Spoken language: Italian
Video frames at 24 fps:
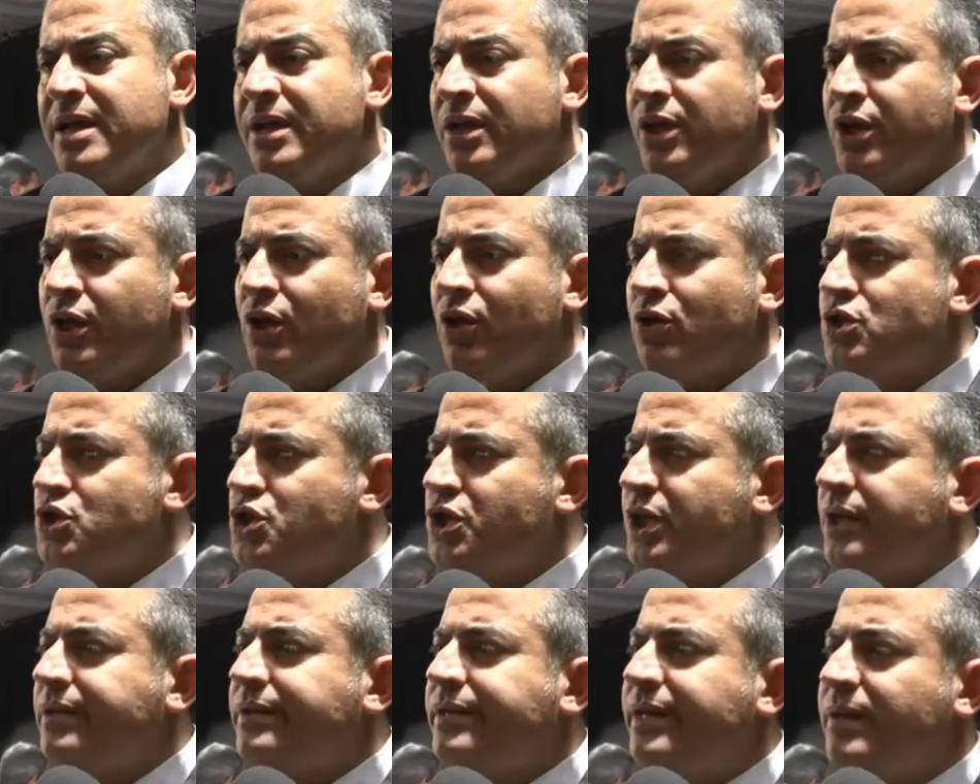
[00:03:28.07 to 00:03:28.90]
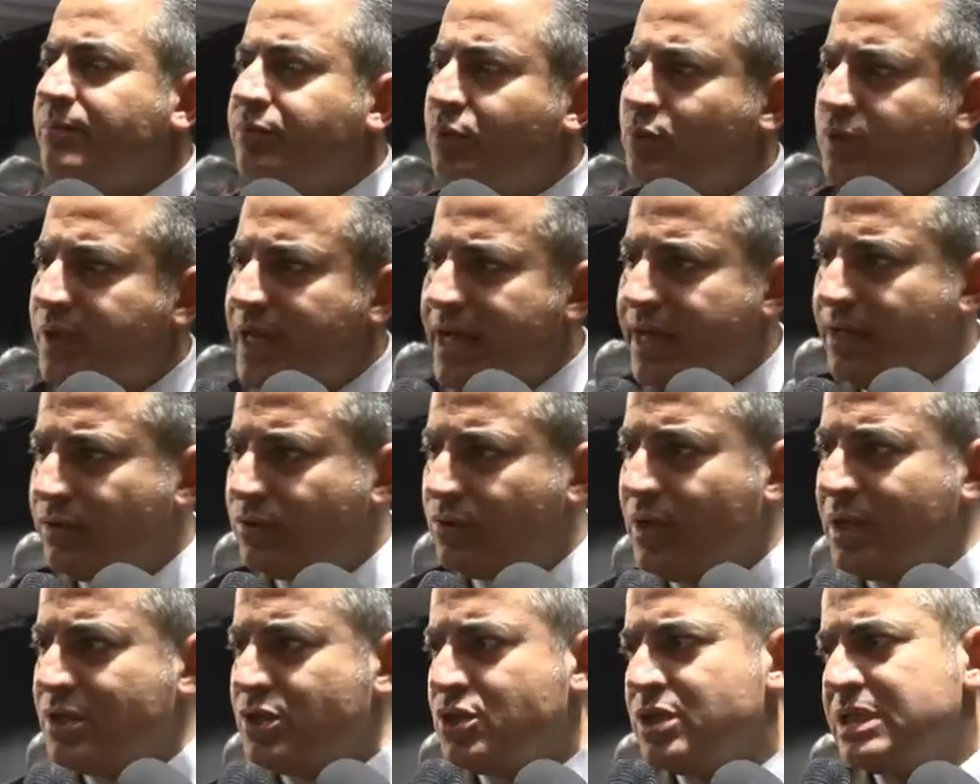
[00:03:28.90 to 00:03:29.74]
chi oggi è
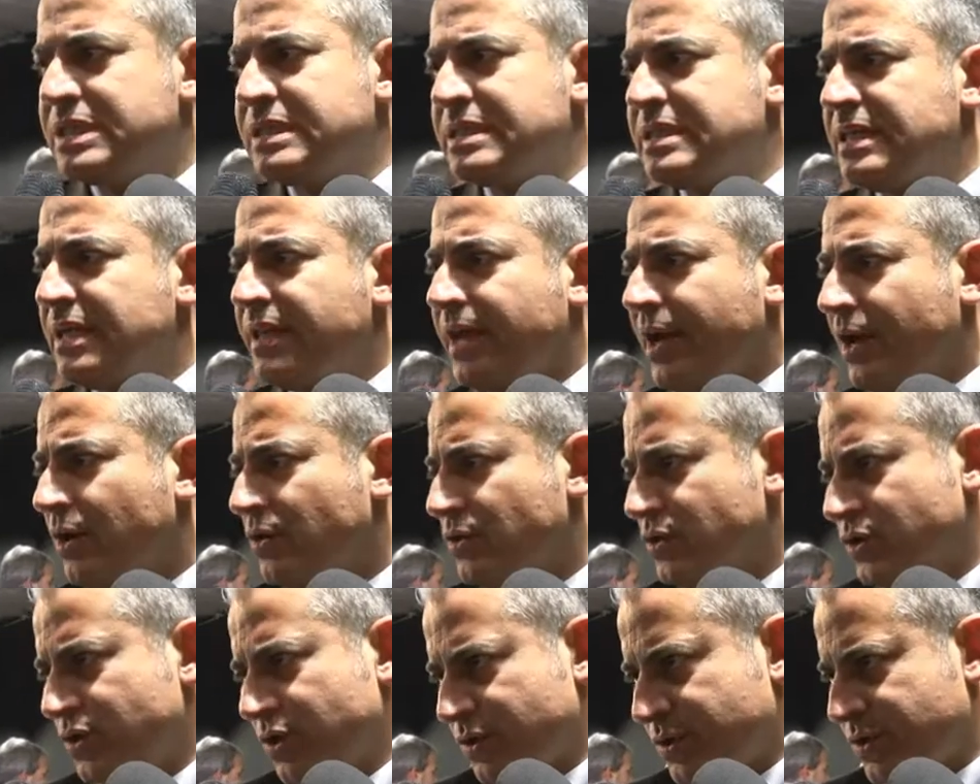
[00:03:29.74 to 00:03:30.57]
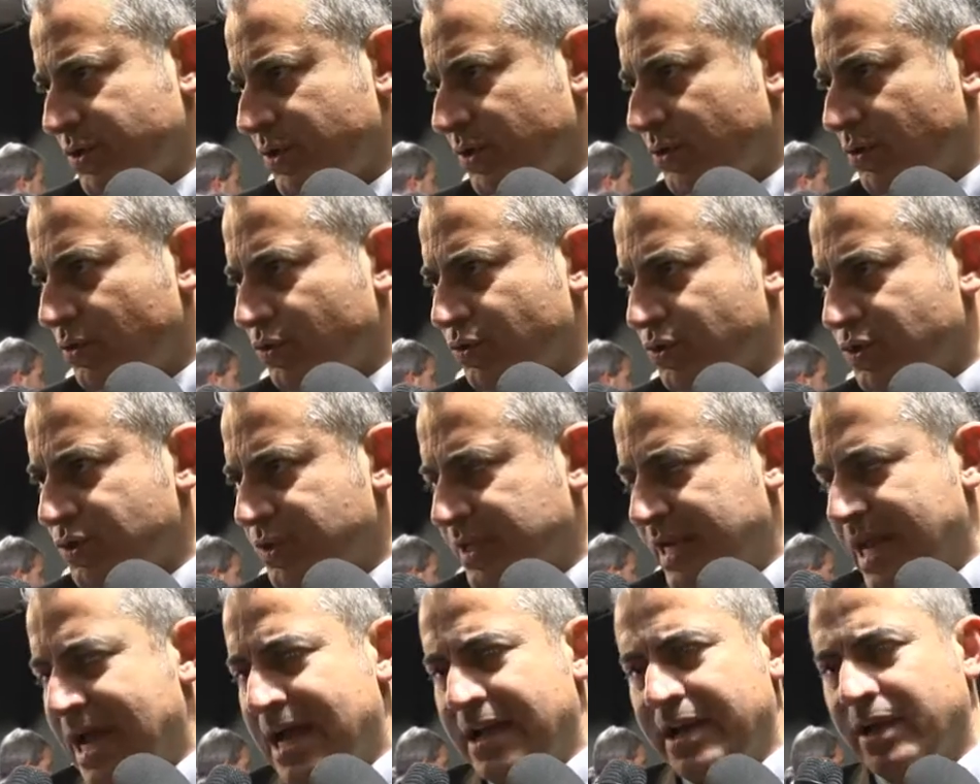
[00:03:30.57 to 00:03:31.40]
deputato a gestire i consorsi
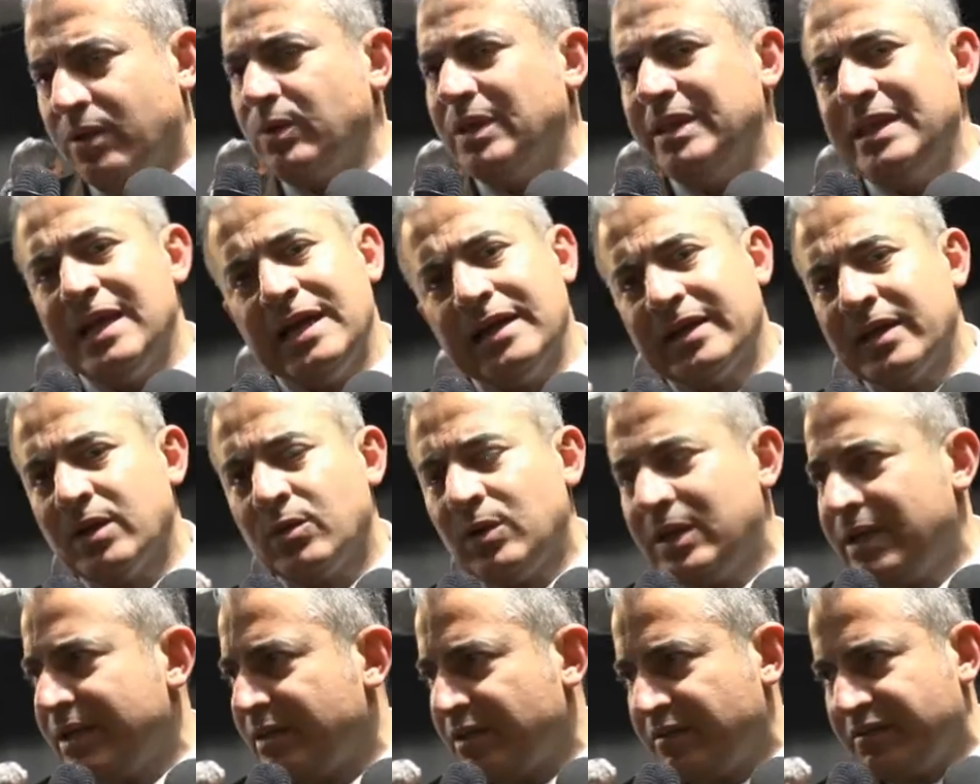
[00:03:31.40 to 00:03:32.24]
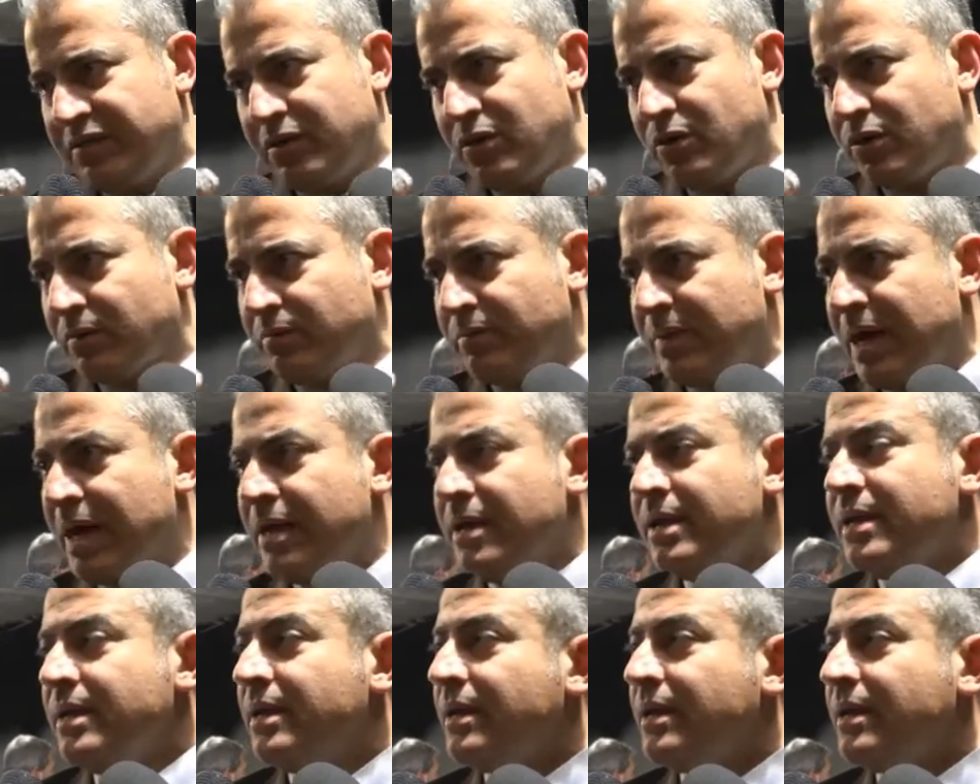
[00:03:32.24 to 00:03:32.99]
industriali e quindi anche quella riforma,